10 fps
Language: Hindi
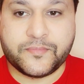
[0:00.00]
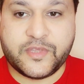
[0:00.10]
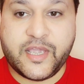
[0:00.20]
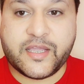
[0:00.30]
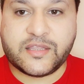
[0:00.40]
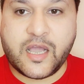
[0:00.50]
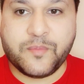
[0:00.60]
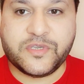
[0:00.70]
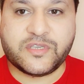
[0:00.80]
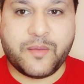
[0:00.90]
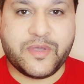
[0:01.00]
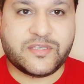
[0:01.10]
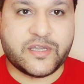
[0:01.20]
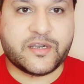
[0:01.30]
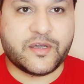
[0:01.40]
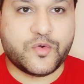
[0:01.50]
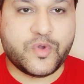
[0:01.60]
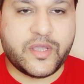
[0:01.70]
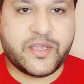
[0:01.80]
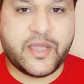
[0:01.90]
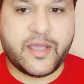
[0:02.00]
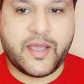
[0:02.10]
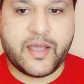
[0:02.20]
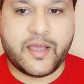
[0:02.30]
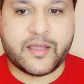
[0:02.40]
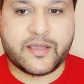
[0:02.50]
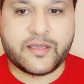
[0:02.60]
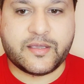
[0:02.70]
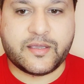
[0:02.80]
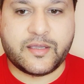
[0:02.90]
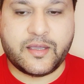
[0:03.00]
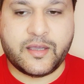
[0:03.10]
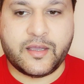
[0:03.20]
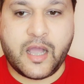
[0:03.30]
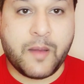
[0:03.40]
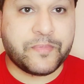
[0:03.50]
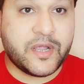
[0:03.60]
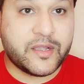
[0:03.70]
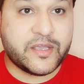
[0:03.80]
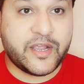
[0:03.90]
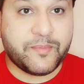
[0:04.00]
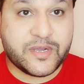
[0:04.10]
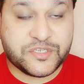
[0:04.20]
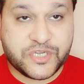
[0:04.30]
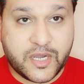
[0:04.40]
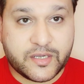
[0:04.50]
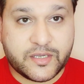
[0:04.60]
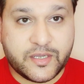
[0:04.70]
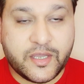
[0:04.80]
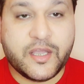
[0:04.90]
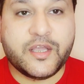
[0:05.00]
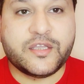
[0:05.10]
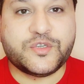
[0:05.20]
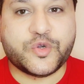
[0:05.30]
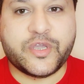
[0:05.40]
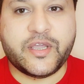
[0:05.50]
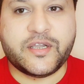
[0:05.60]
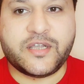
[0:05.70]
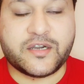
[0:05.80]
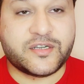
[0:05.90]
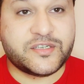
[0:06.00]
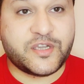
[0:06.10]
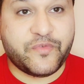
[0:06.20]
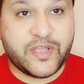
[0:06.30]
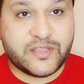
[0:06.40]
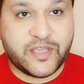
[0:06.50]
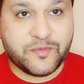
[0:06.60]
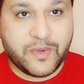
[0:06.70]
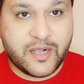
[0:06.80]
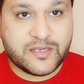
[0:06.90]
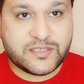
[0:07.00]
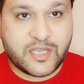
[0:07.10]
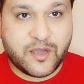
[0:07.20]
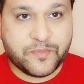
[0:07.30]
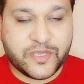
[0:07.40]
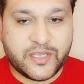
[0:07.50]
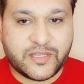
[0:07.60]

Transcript: ये किताब जिसका मैं ज़िक्र करूँगा ये है अपना गिरेबा चाक जो कि डॉक्टर जावेद इकबाल साहब की